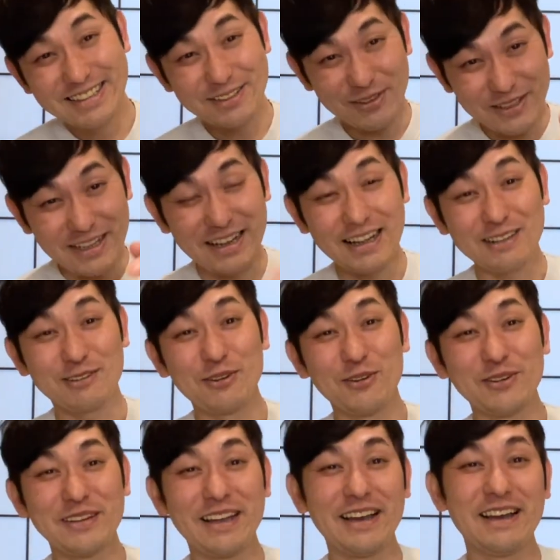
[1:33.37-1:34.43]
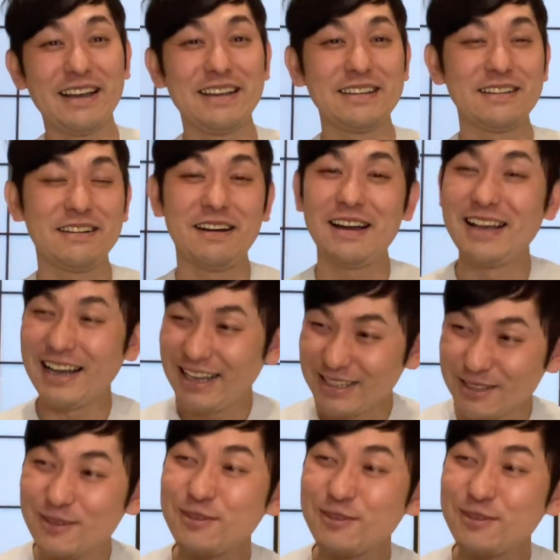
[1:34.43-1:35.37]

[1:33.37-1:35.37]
そんななっとんねん。ああ、そ